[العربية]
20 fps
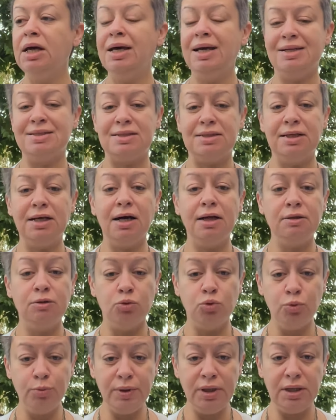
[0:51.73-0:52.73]
الصيغة
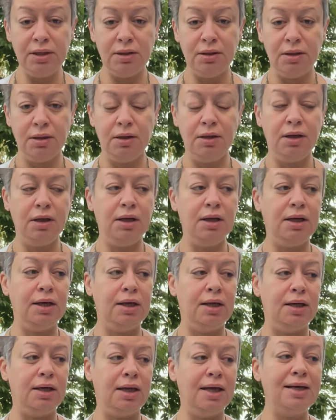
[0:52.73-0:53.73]
النوبي
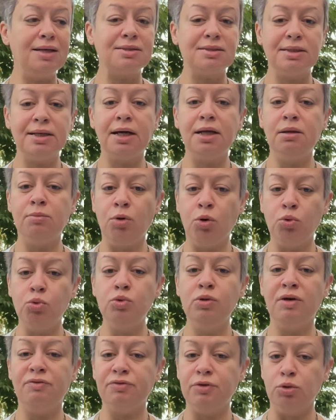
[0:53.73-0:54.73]
آه، هي الصيغة اللي
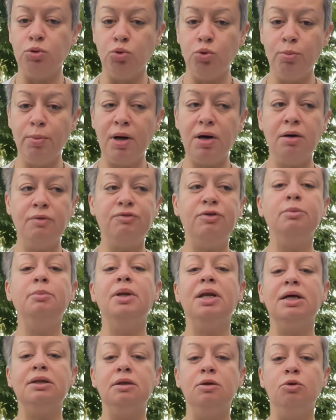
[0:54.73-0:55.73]
موجودة في النوبة في بلاد